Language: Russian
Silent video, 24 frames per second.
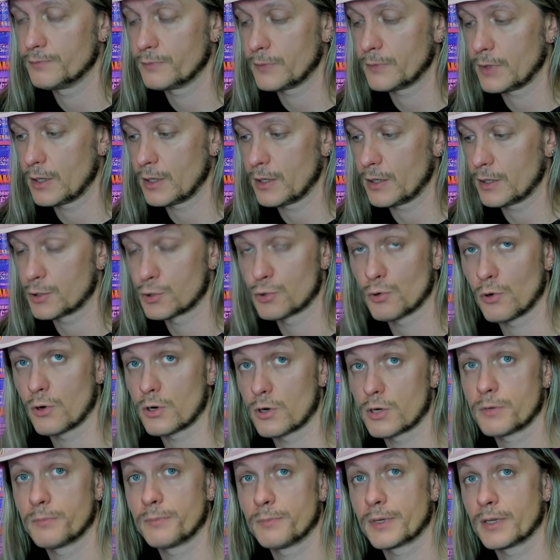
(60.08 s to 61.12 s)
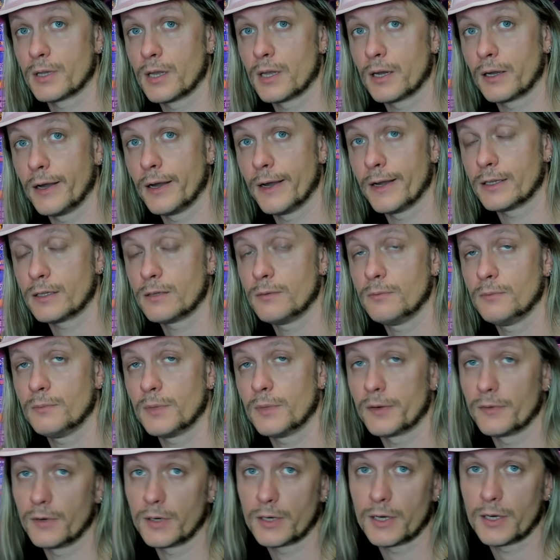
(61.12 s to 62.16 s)
э, Джордж предлагает
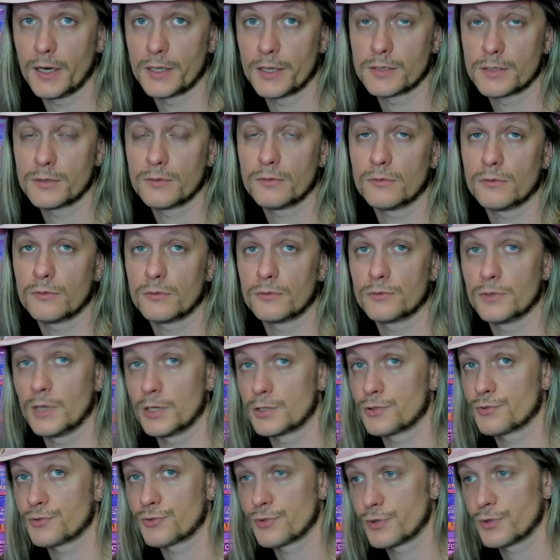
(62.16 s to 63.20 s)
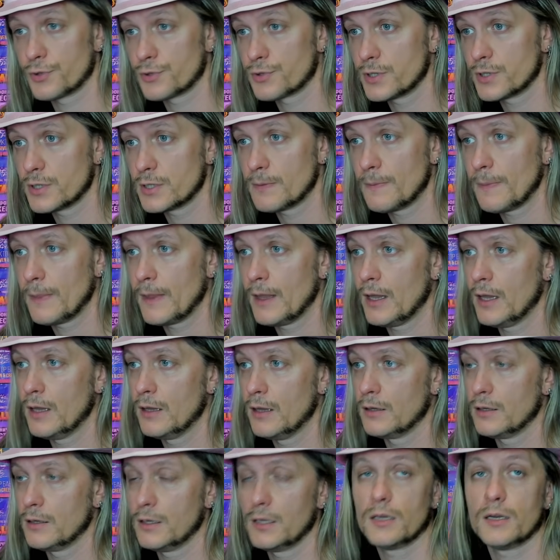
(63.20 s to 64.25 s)
привлекать удачу в свою жизнь,
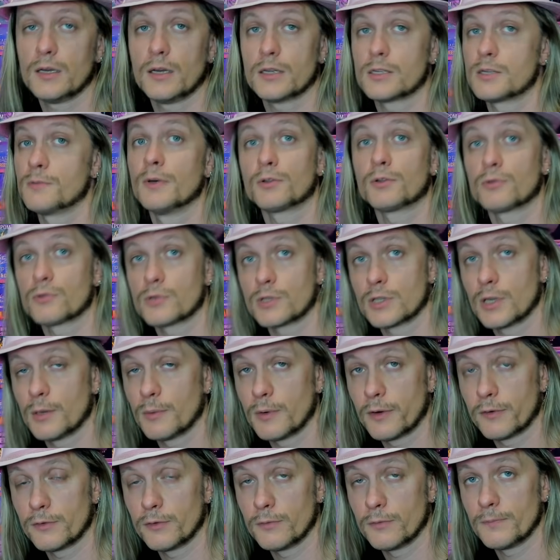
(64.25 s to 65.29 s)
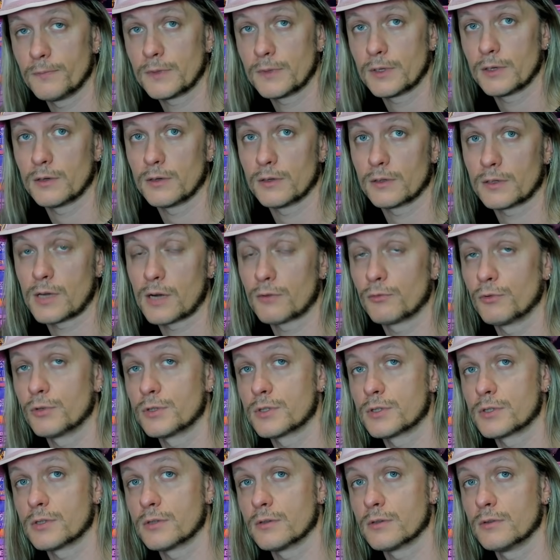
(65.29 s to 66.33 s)
и от себя тоже добавлю э,
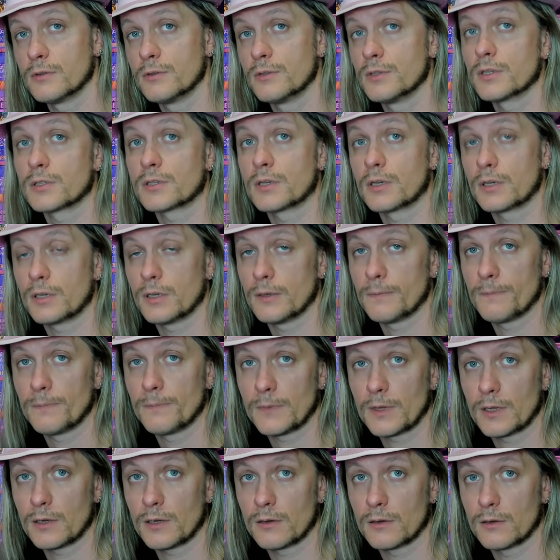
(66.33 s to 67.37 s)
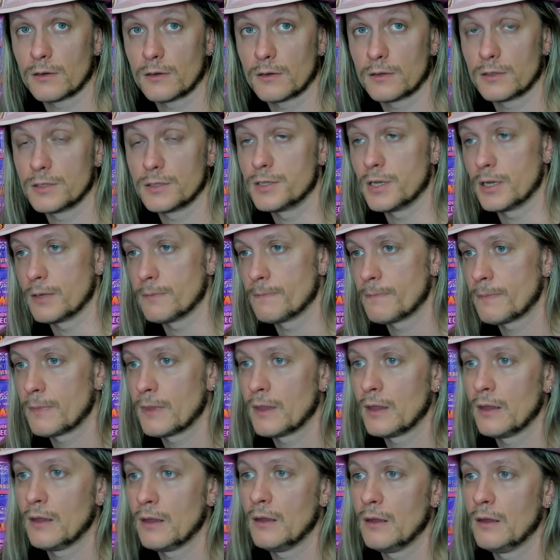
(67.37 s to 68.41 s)
какое-то несколько э, идей.
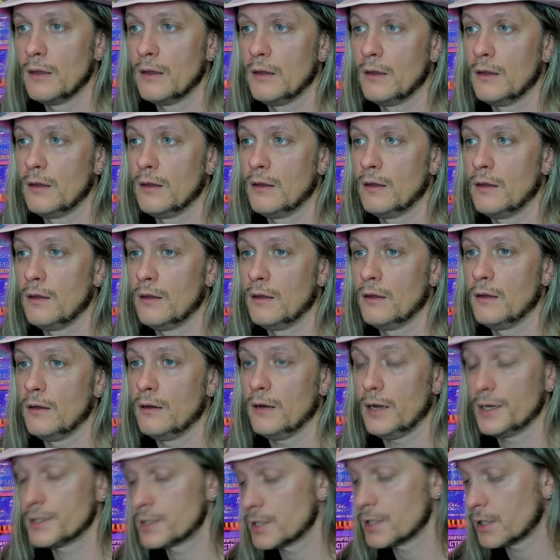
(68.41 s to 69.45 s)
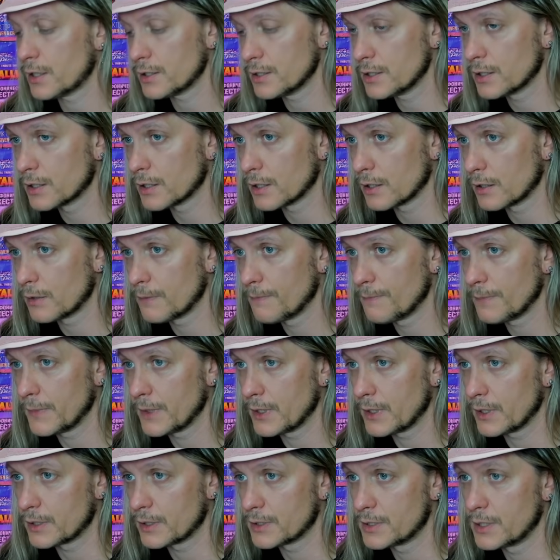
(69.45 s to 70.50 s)
О тех играх,
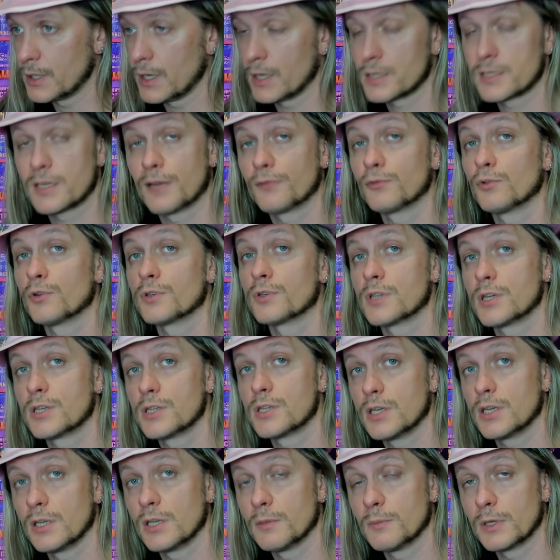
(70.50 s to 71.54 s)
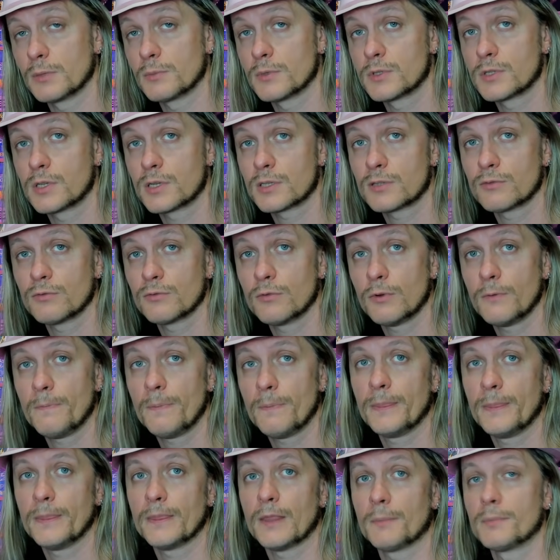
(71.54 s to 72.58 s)
где основное значение имеет мастерство,
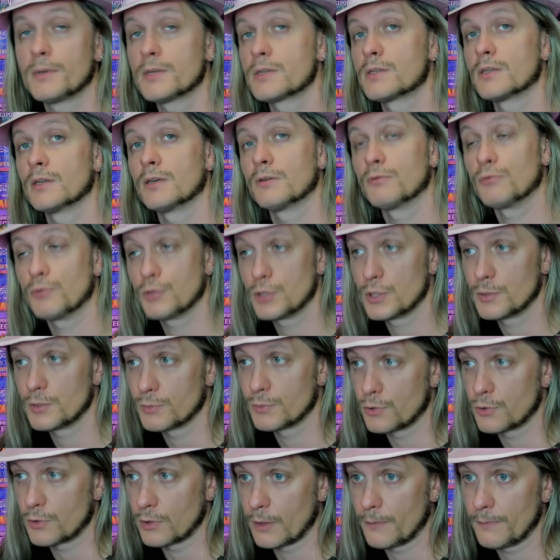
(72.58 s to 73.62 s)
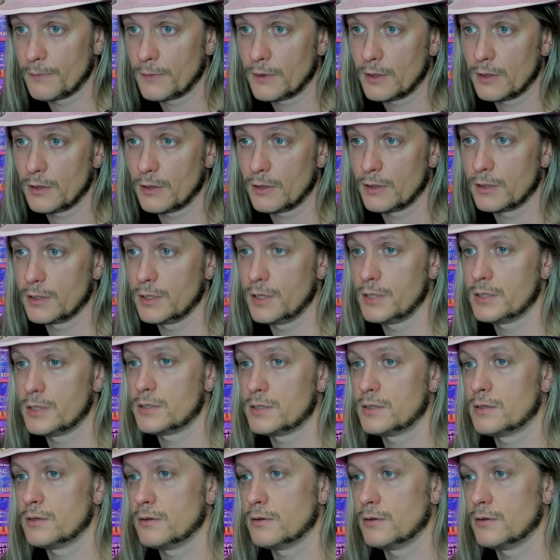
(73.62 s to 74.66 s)
написано очень много. Есть